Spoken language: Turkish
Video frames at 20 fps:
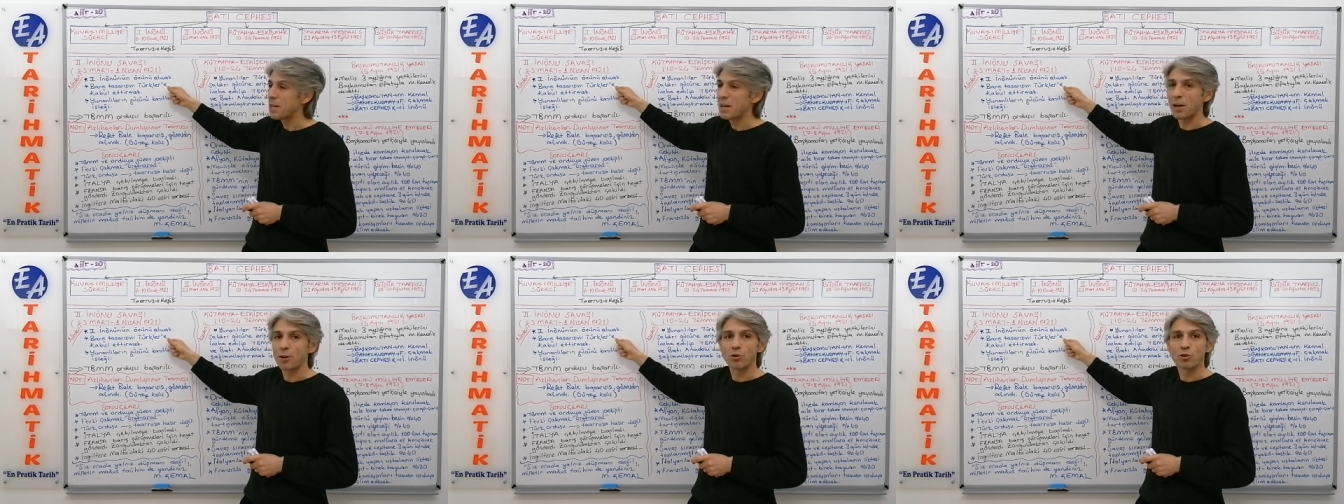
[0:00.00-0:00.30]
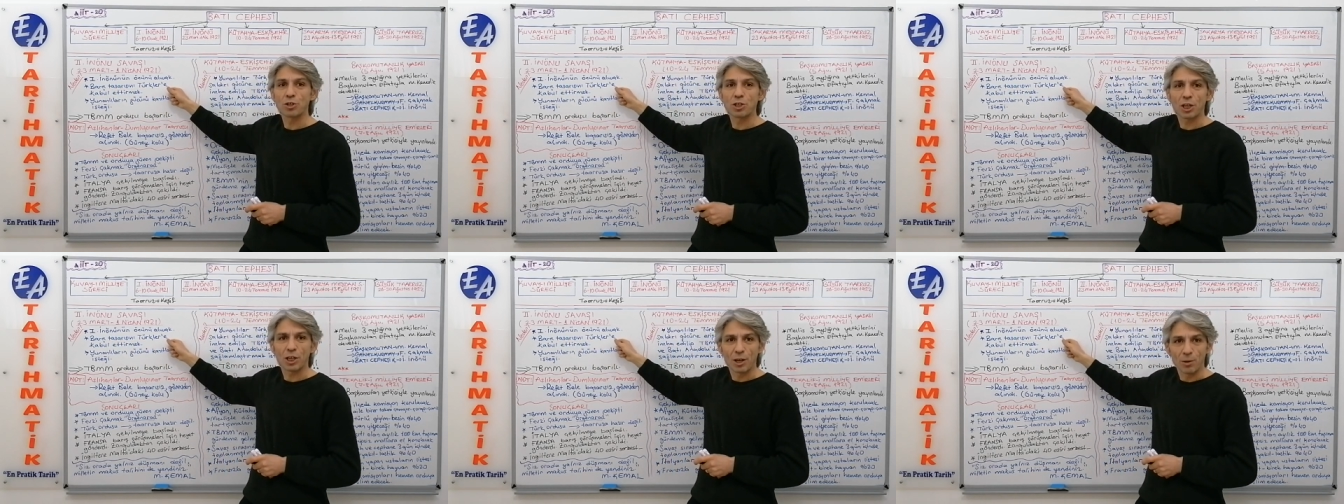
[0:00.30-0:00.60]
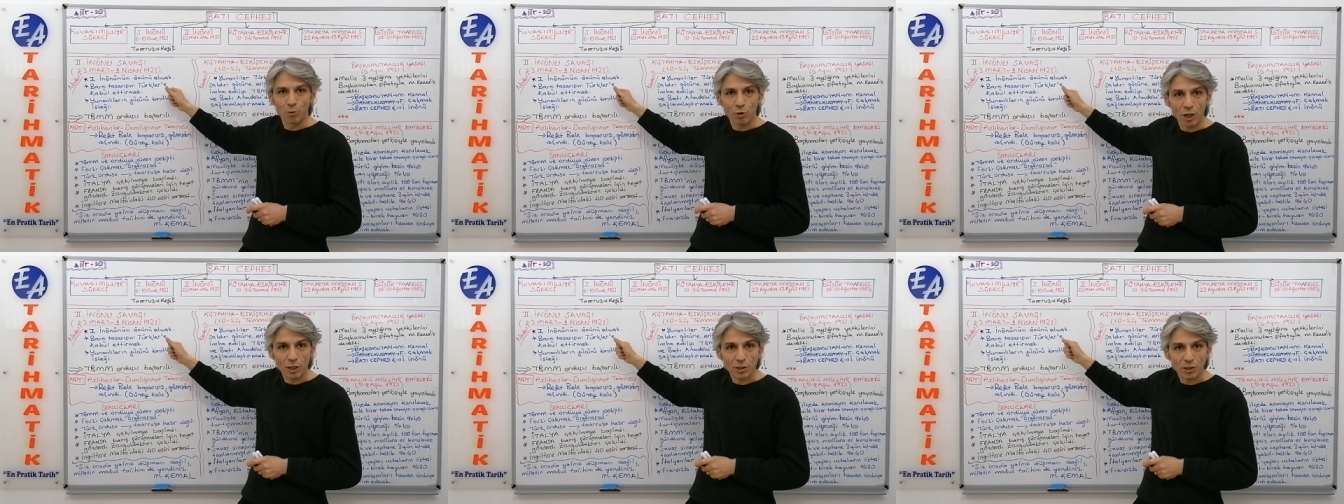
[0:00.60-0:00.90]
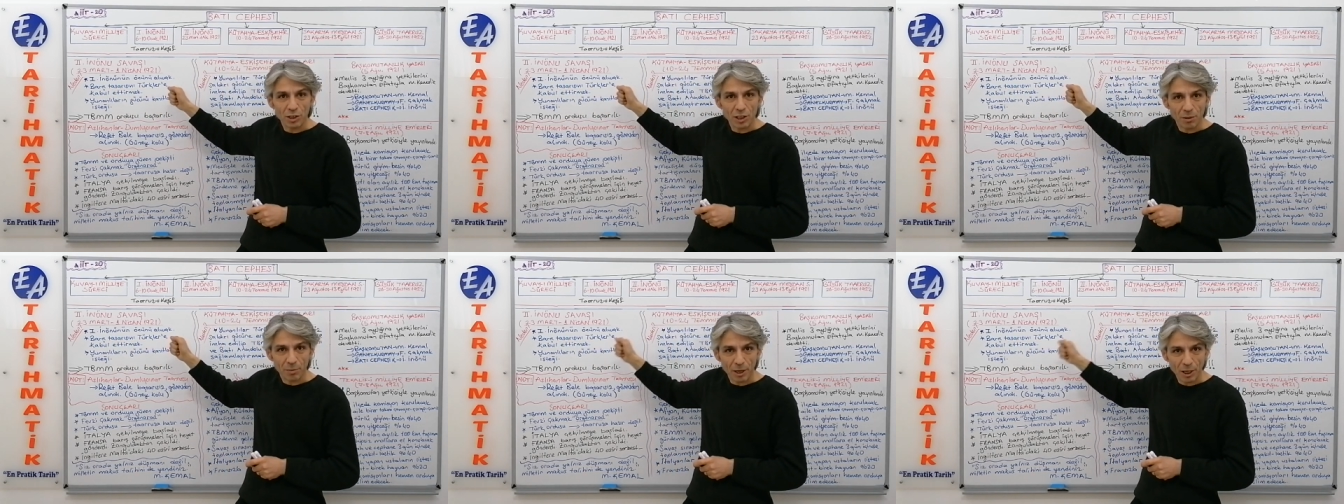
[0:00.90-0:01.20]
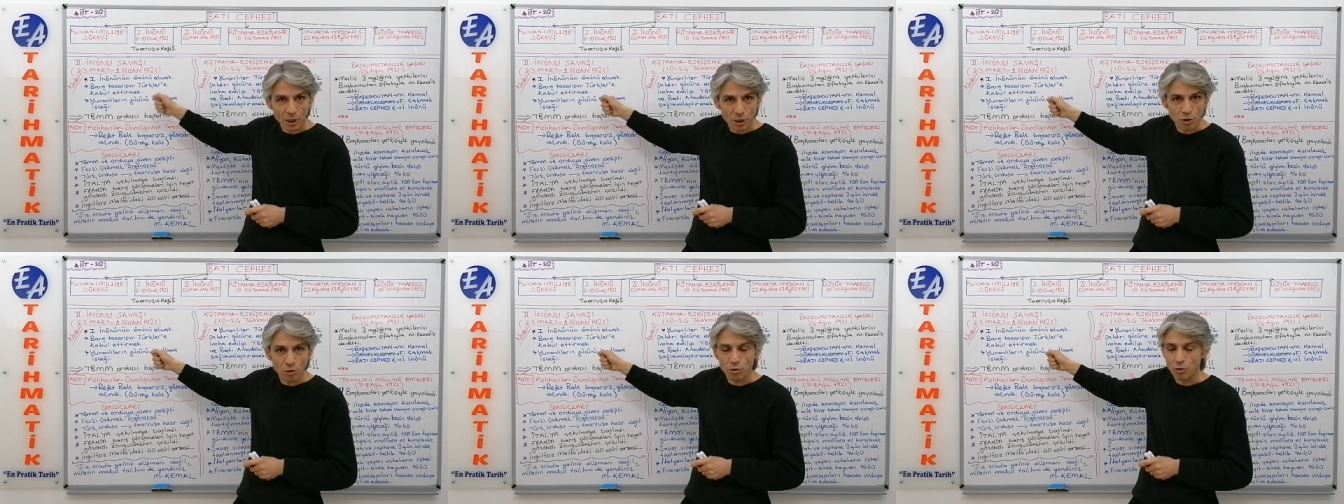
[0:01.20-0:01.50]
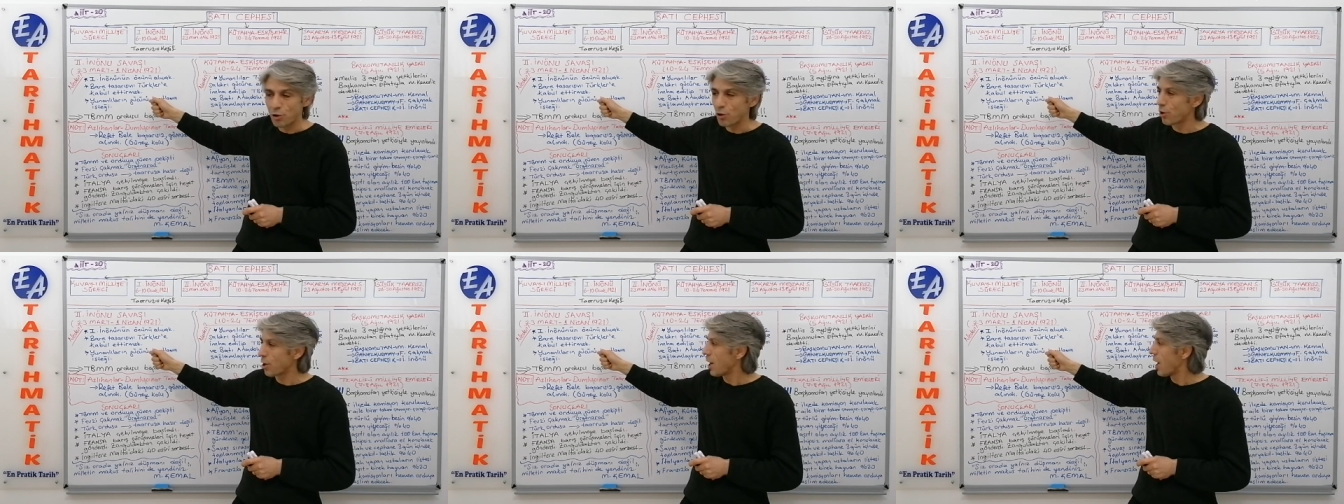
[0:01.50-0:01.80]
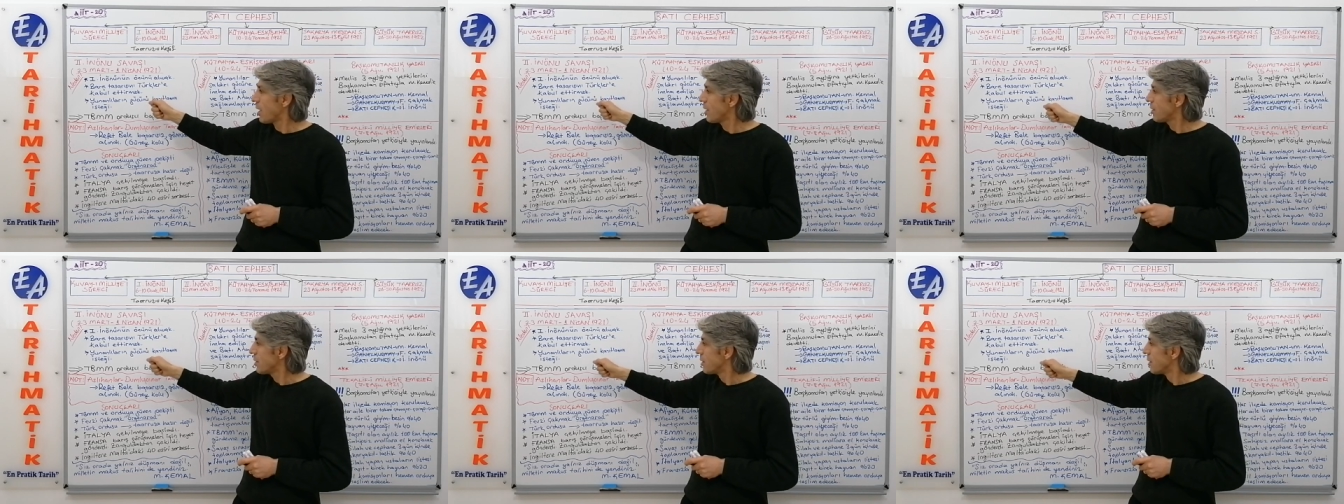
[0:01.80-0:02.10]
bir an önce kabul ettirmek
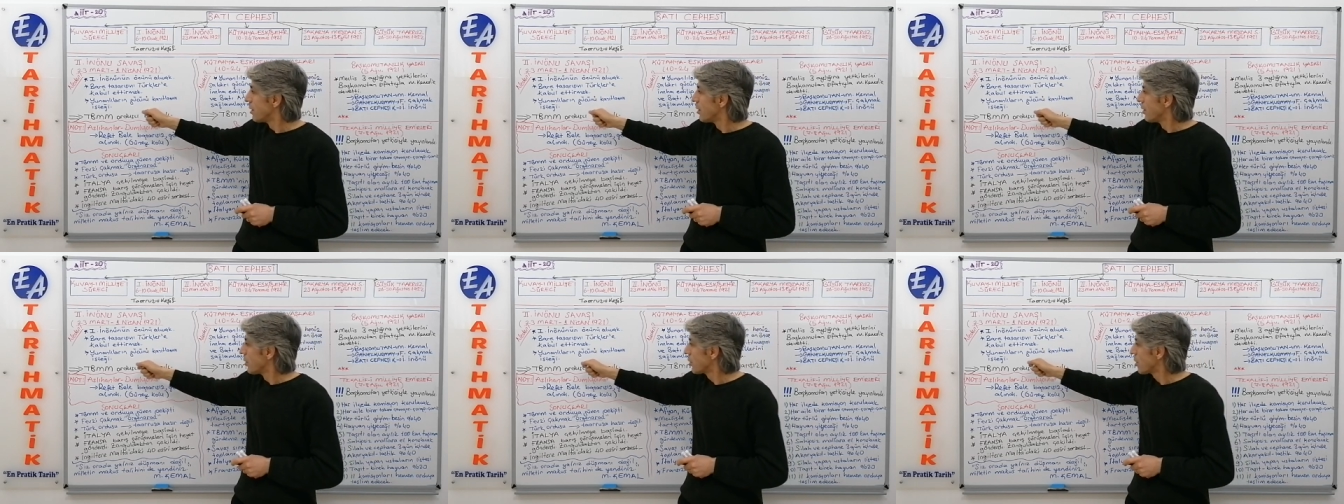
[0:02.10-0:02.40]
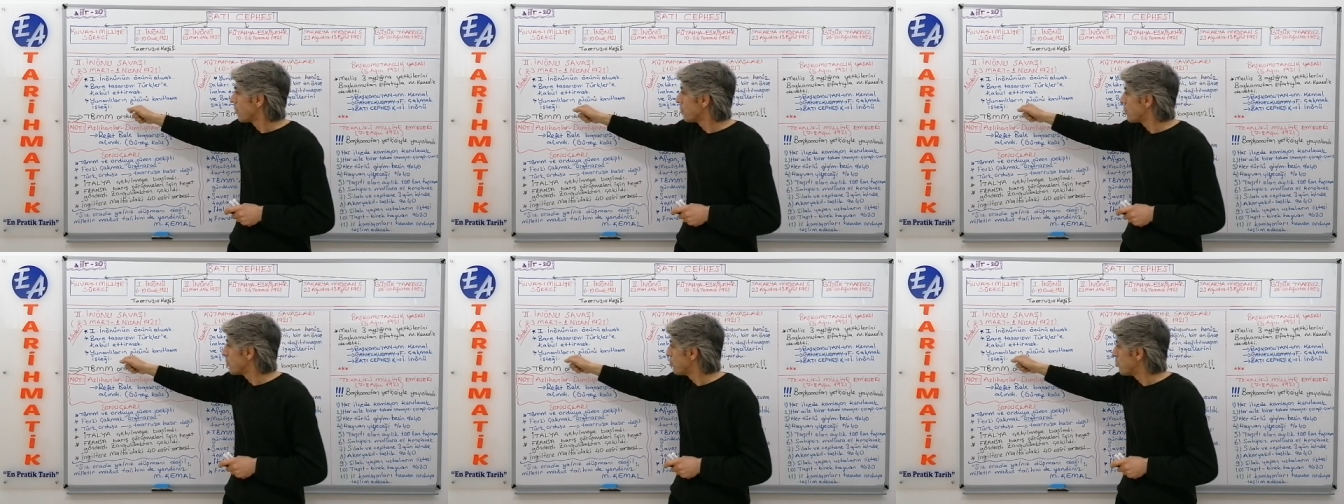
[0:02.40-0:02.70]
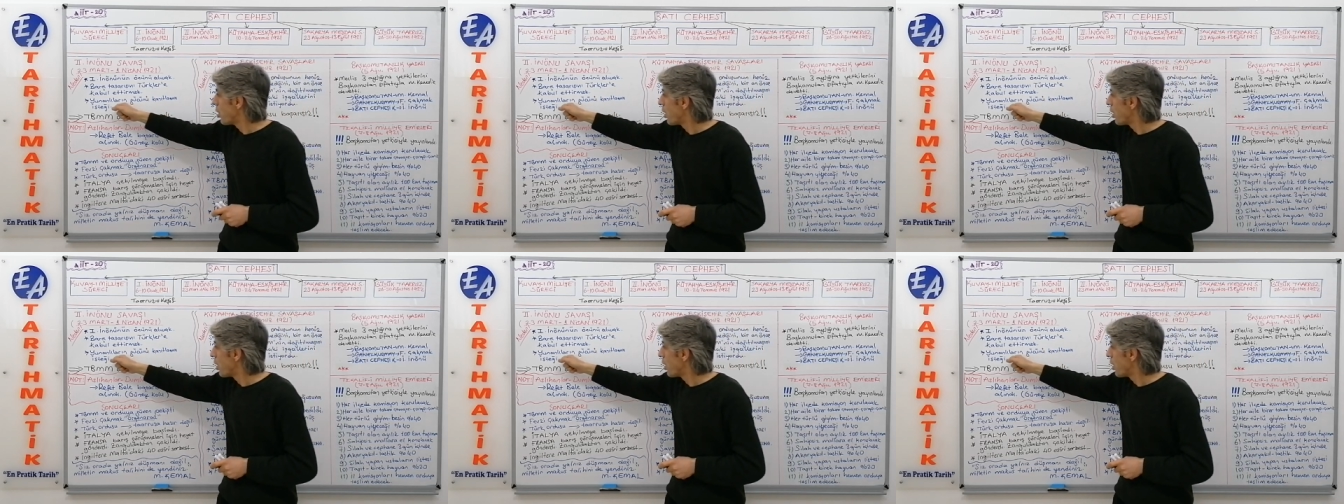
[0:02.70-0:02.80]
istiyorlar. Tabii